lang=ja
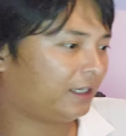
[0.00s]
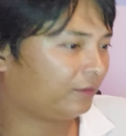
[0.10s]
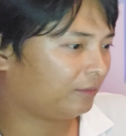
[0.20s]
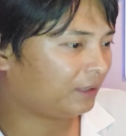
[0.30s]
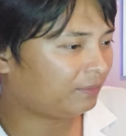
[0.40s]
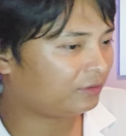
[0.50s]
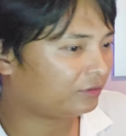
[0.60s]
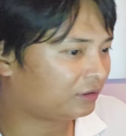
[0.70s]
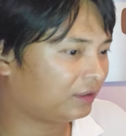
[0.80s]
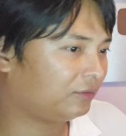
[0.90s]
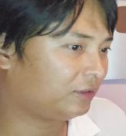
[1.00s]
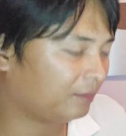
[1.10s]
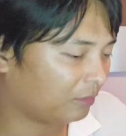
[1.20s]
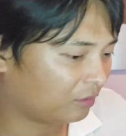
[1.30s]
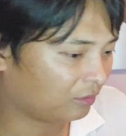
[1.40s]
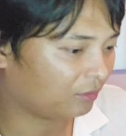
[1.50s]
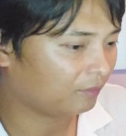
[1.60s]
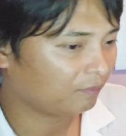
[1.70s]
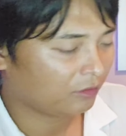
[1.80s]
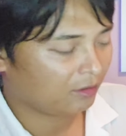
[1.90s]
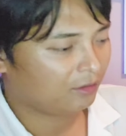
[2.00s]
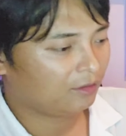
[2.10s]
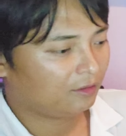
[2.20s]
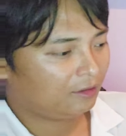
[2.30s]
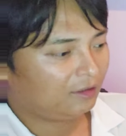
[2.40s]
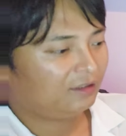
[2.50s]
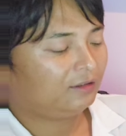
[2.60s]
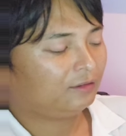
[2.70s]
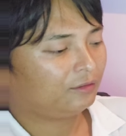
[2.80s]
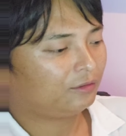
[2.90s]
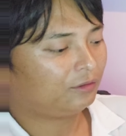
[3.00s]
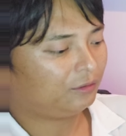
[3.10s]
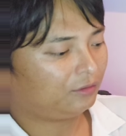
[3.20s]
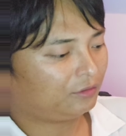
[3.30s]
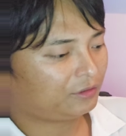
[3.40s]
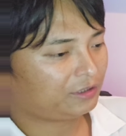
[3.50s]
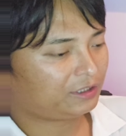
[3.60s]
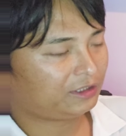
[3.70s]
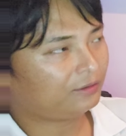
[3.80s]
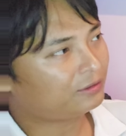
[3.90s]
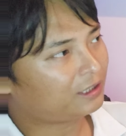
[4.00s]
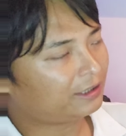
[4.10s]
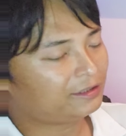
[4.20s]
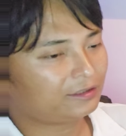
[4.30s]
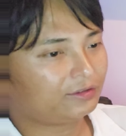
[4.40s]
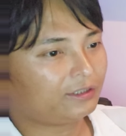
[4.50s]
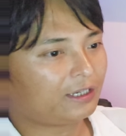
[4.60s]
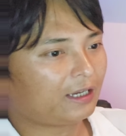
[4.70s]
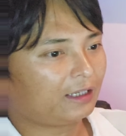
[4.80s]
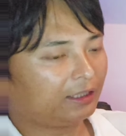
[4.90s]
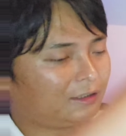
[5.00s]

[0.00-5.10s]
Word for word: あの、バブルって言っても、こう、4、5ヶ月ぐらい上げ